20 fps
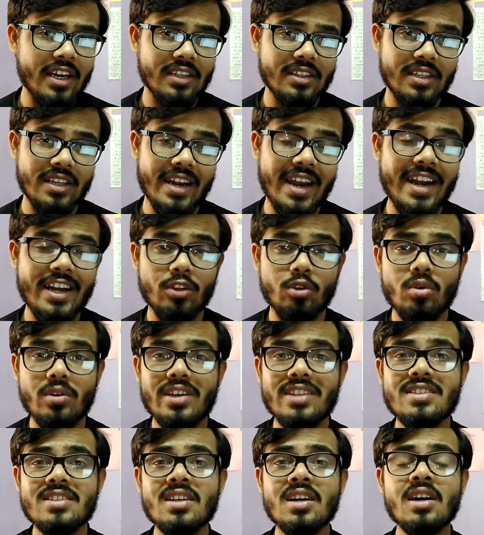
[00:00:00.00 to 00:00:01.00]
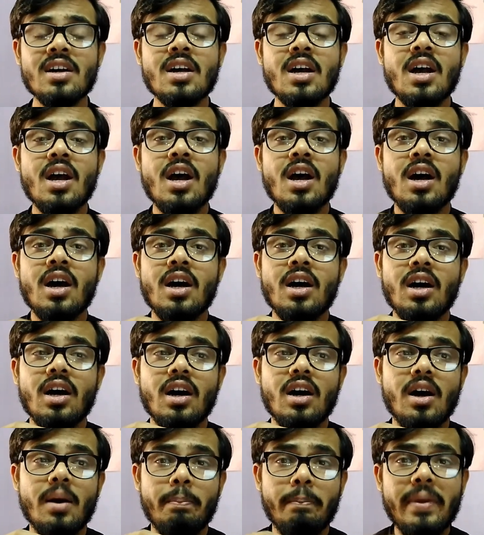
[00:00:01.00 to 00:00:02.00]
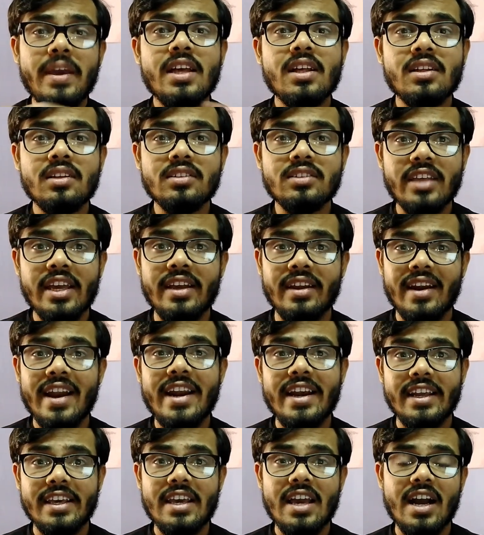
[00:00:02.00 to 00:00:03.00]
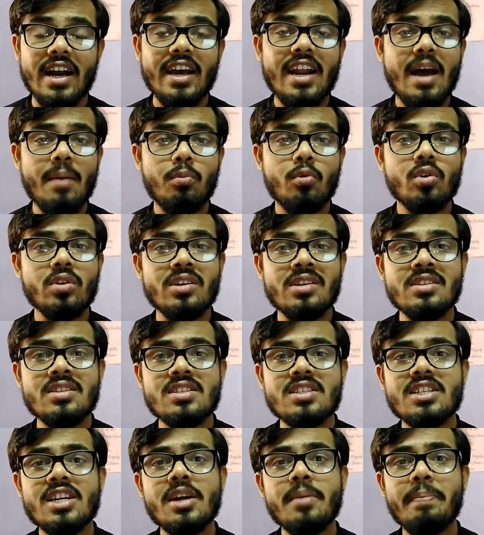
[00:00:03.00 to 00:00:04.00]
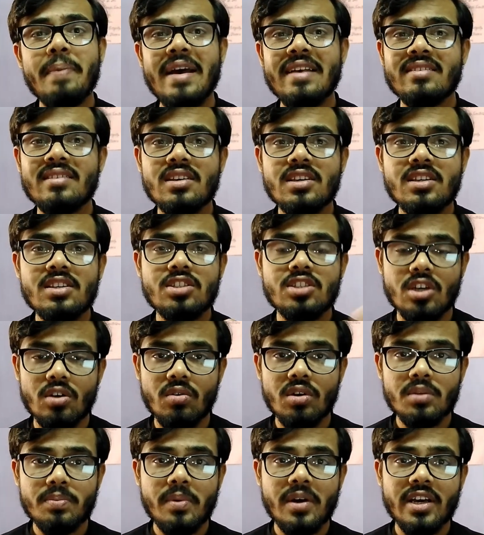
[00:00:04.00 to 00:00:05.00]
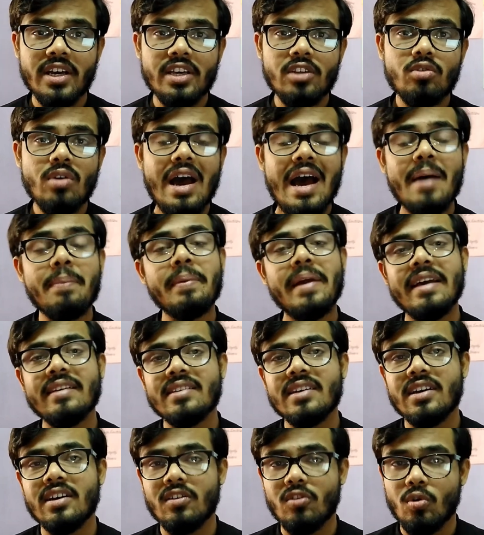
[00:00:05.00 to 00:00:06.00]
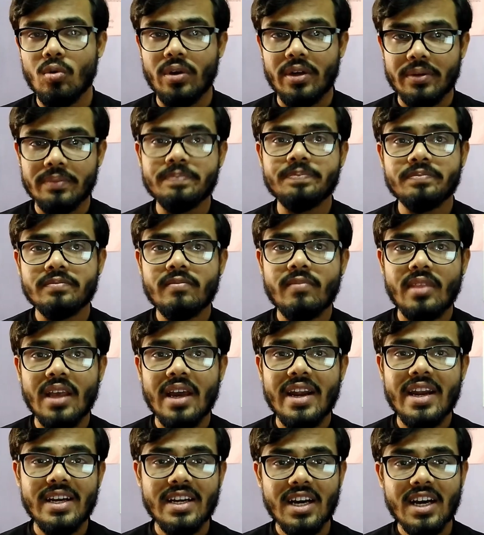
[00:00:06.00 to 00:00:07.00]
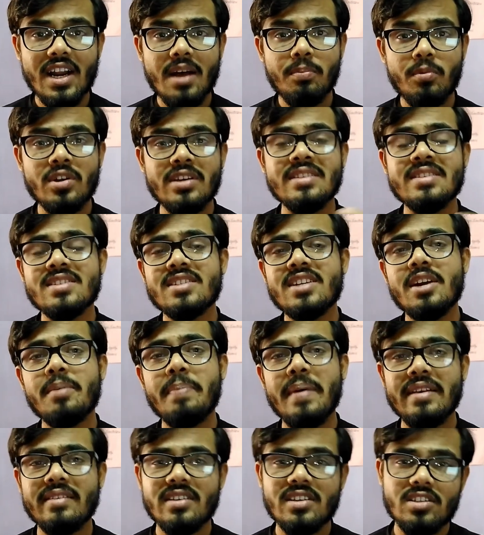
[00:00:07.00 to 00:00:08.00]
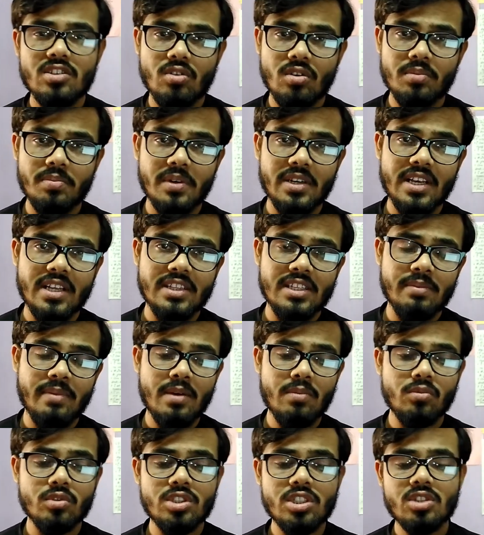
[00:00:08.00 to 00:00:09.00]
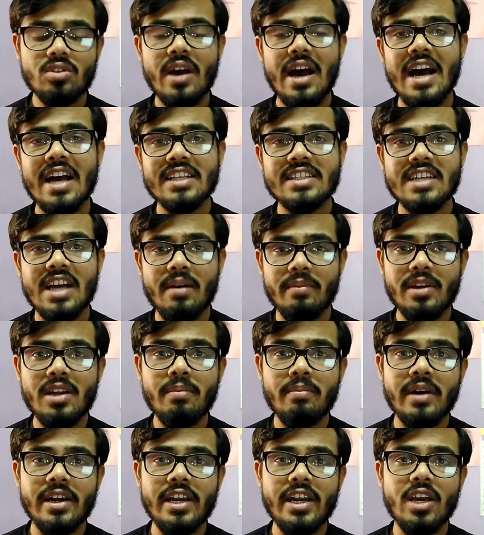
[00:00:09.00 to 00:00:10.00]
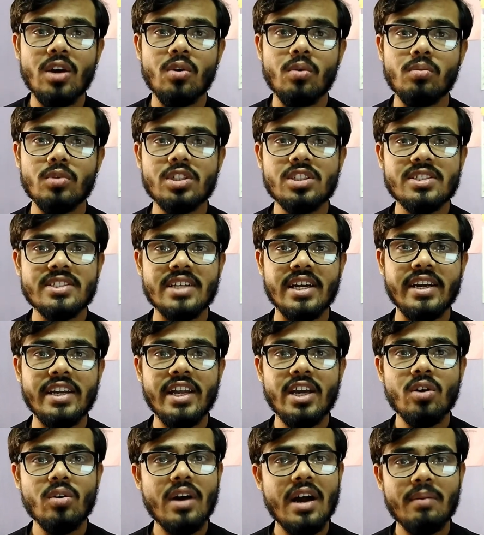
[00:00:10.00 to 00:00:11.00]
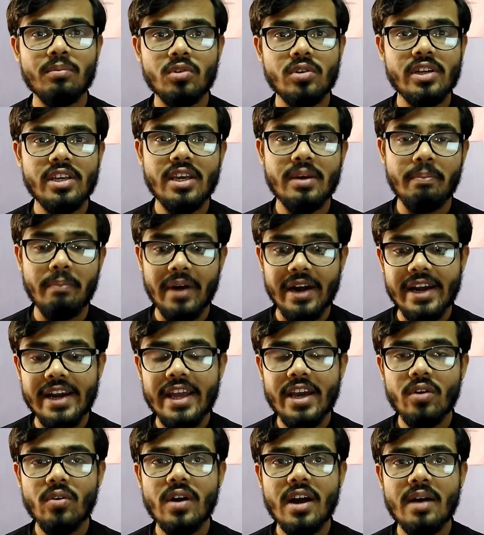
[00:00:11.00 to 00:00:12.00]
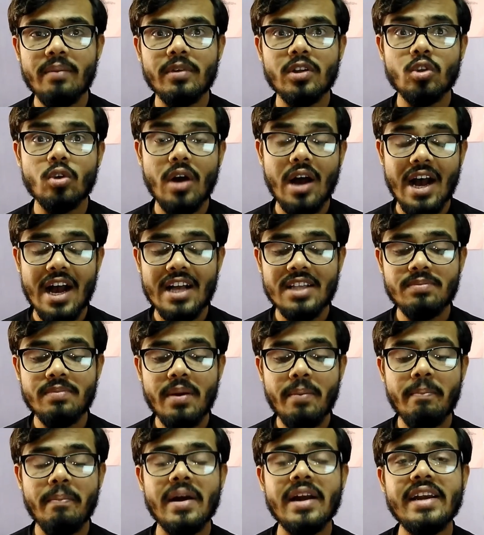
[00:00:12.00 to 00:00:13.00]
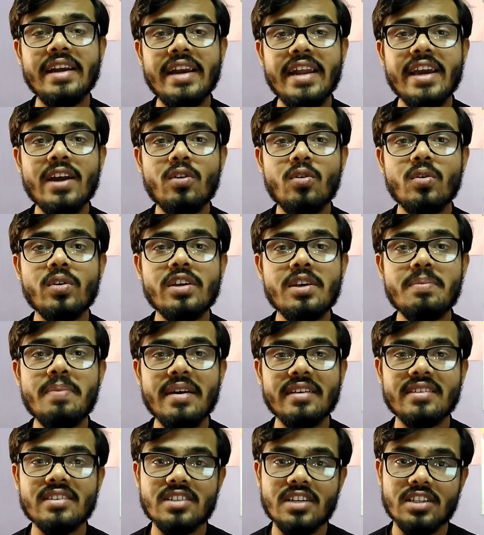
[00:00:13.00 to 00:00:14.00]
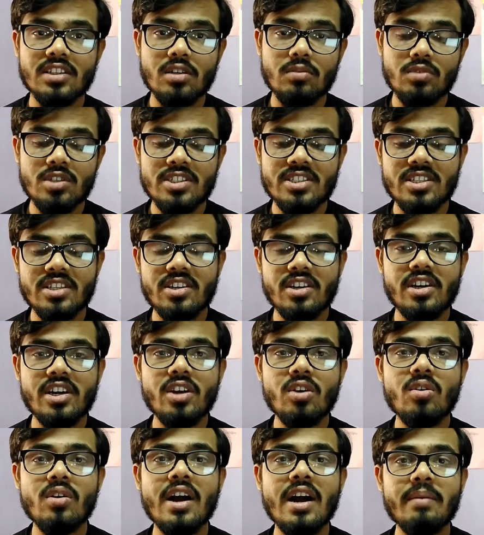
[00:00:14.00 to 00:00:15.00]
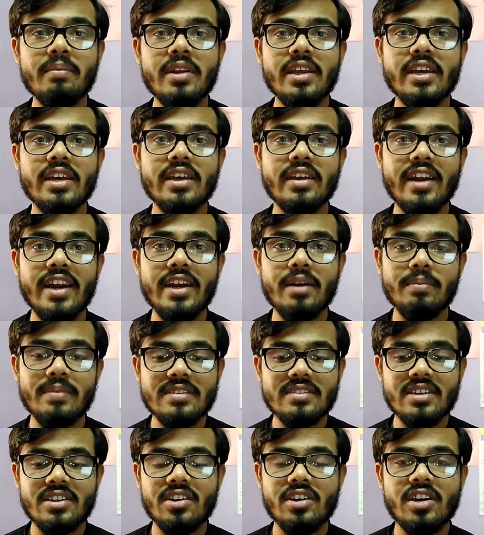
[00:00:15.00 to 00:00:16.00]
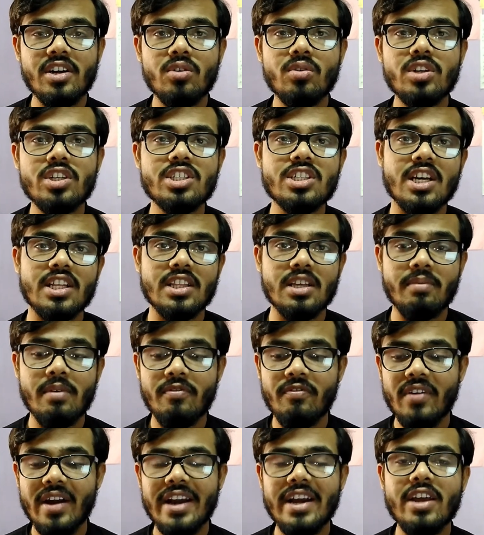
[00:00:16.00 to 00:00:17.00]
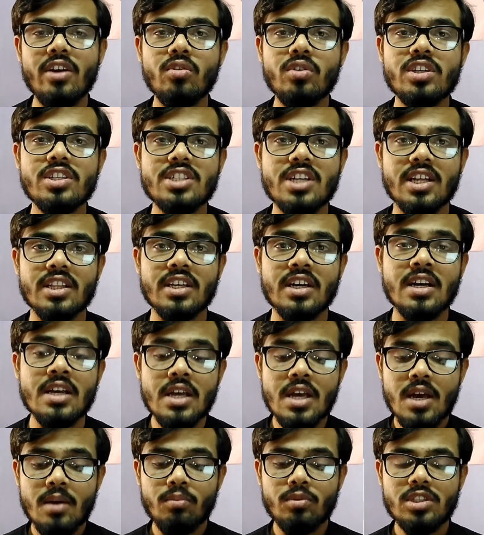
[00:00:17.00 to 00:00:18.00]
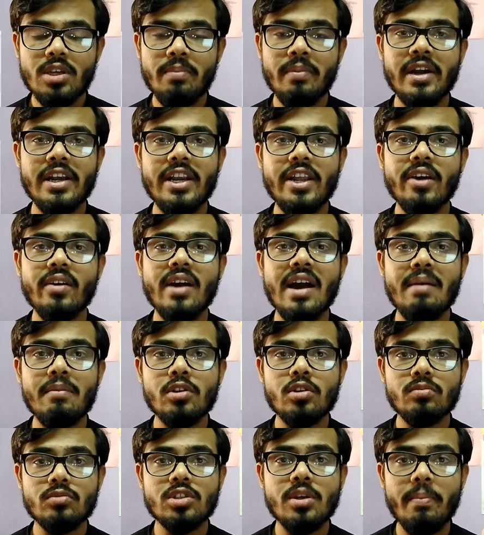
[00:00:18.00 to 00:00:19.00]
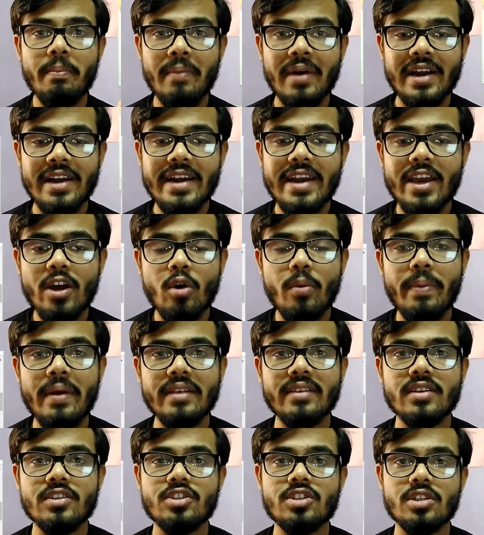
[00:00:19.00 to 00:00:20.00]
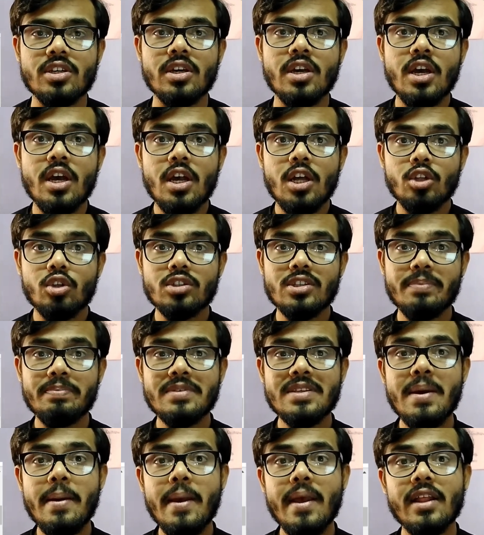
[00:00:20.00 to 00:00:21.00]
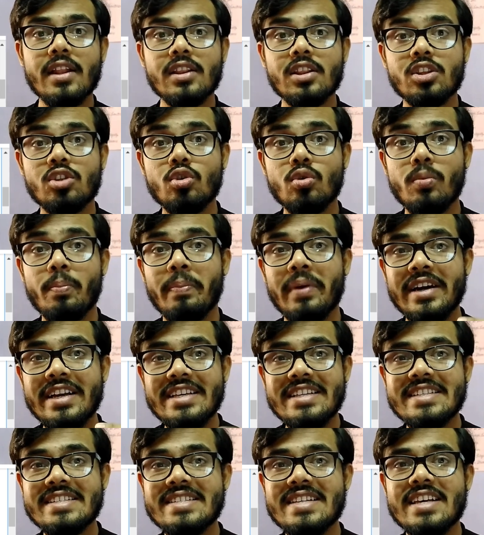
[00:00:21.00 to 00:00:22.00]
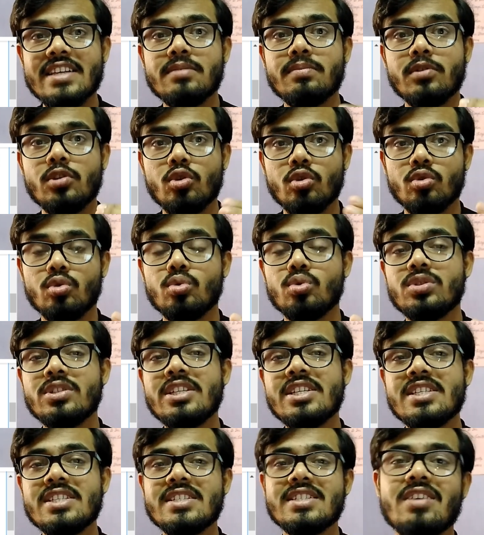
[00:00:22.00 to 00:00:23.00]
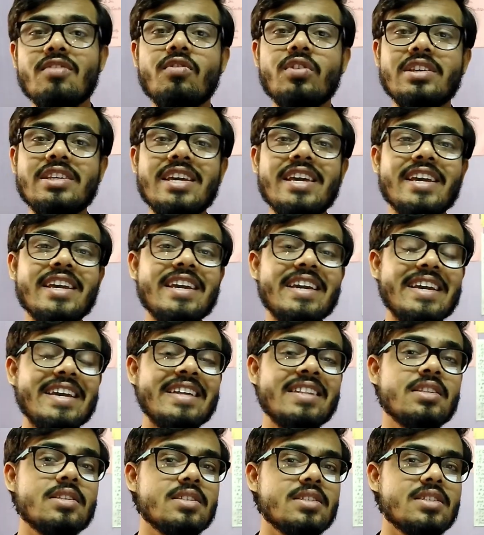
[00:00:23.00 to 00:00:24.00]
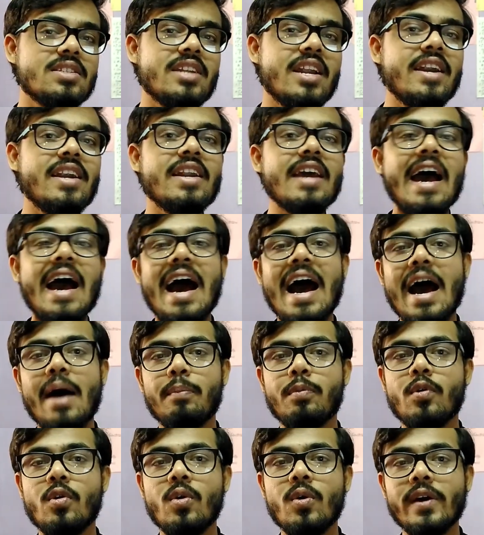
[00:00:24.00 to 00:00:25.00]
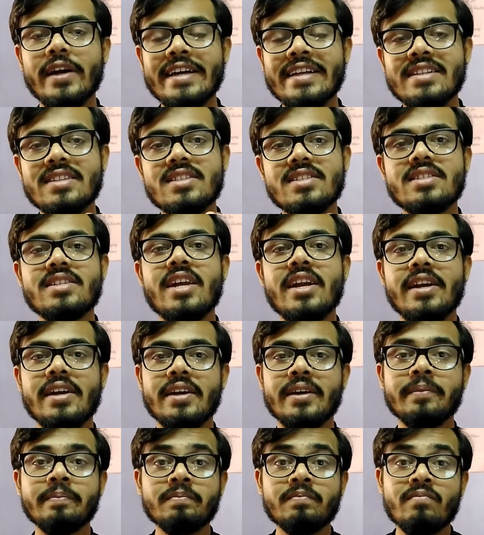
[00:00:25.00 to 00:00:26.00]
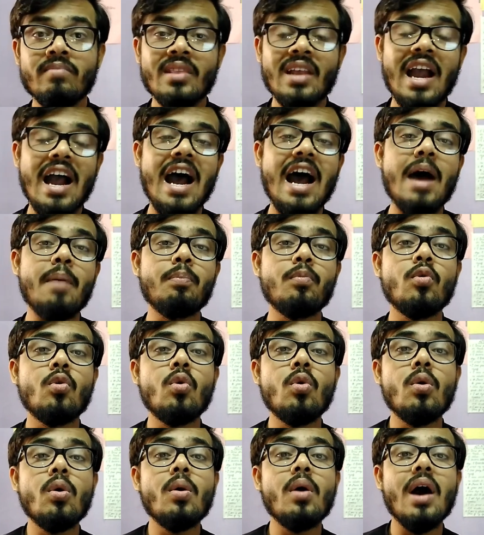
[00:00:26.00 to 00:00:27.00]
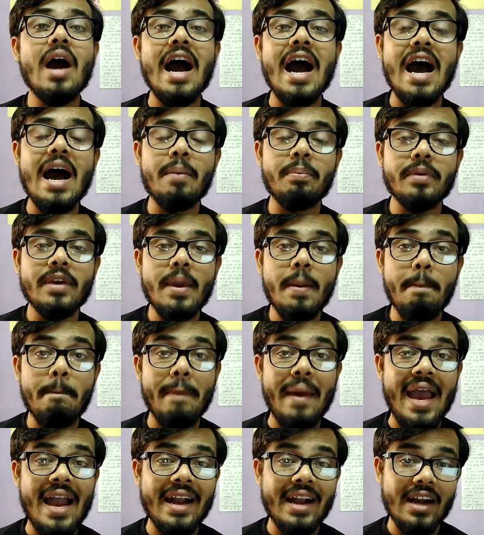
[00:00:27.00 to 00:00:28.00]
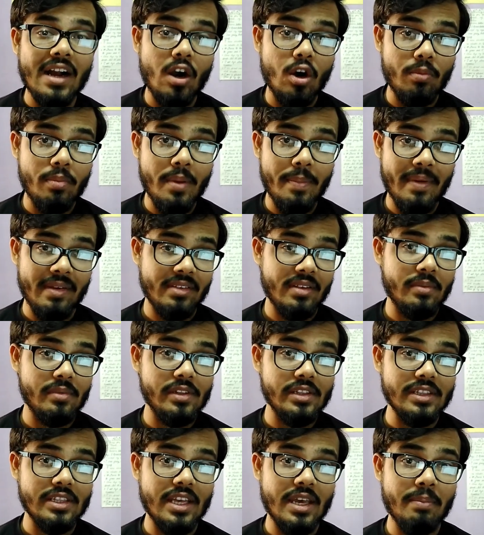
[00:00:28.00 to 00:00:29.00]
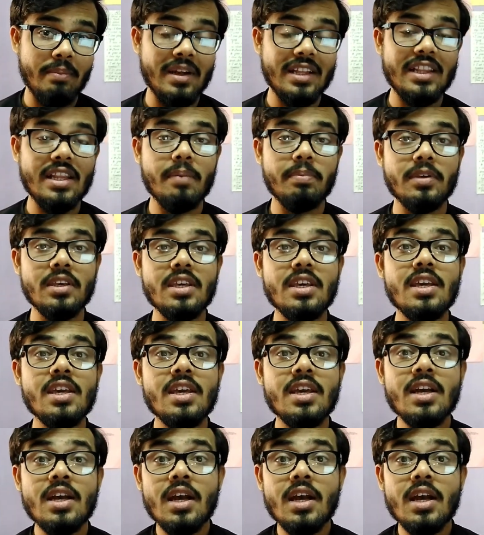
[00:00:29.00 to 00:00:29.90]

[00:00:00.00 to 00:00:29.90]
करते हैं राइट तो इट्स अ बिग थिंग राइट कि अगर आपको इंस्टेंट पैसे की जरूरत पड़ गई तो आप कैसे करोगे राइट अगर आपको इंस्टेंट पैसे की जरूरत पड़ जाती है भाई मुझे तो आज काम है ना मंडे को मुझे संडे को काम तो नहीं है मंडे को काम है तो आज मैं मंडे को ही पैसा चाहता हूँ मुझे सैटरडे को काम नहीं है राइट मैं सैटरडे को नहीं चाहता मैं फ्राइडे को नहीं चाहता मुझे मंडे को काम है तो मुझे मंडे को पैसा चाहिए तो सबसे जो बड़ी चीज़ है इसमें जो दूसरी है वो ये है कि इंस्टेंट आपको इंस्टेंट आपको आपके बैंक अकाउंट में पैसा मिलता है मतलब कि